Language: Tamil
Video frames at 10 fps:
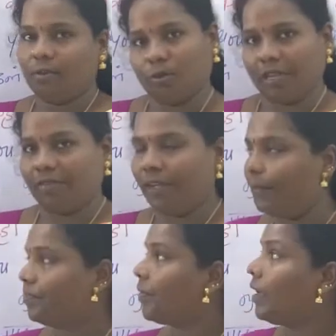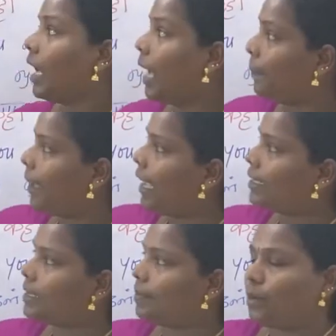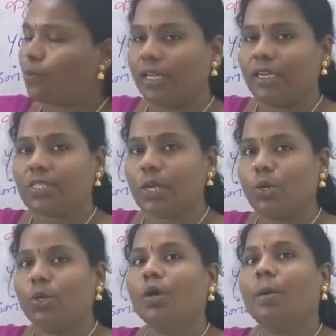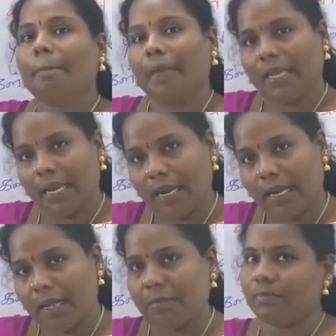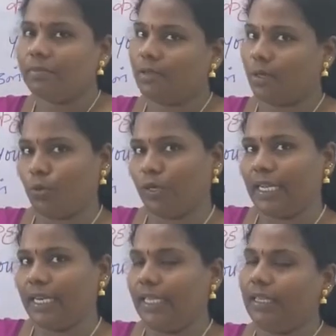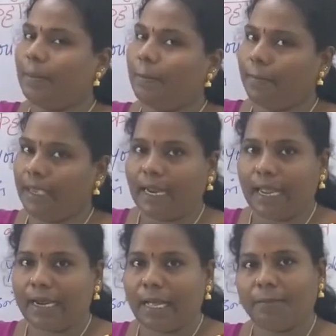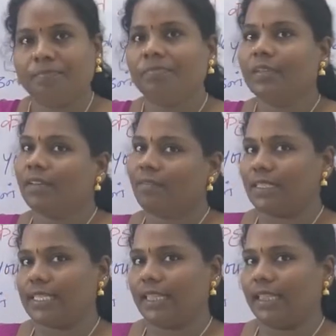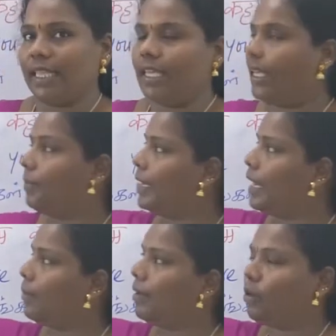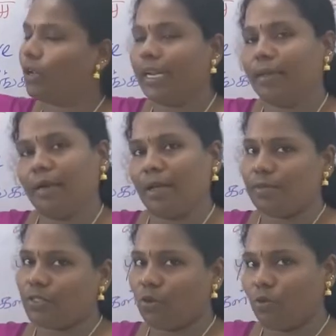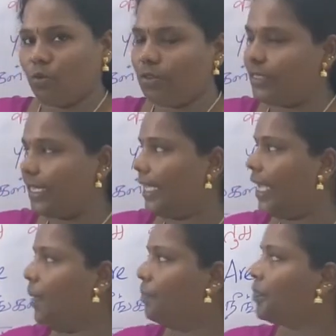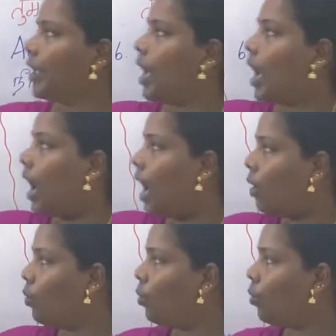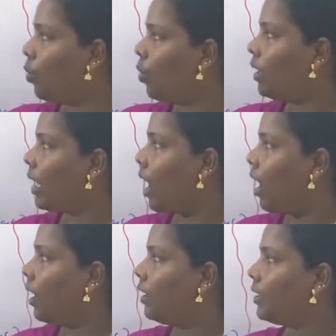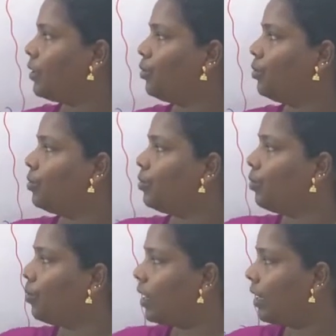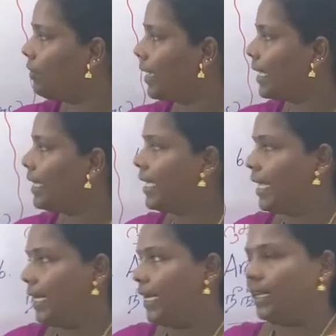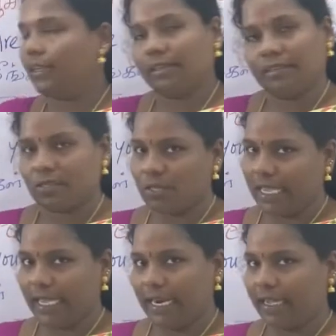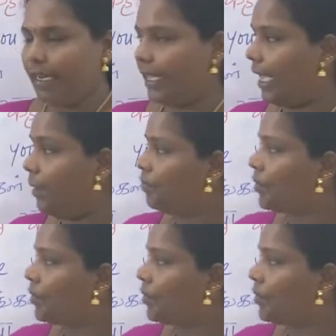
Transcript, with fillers: ஓகேவா அப்போ ஆன்சர் பண்ணும்போது என்ன சொல்லணும் மேரா நாம் ரோகிணி மேரா நாம் வசந்தி இப்படி நம்மளோட நேமை நம்ம சொல்லுவோம் சரியா ஹவு ஓல் ஆர் யூ உங்கள் வயது என்ன ஸோ கேட்குறாங்க இல்லையா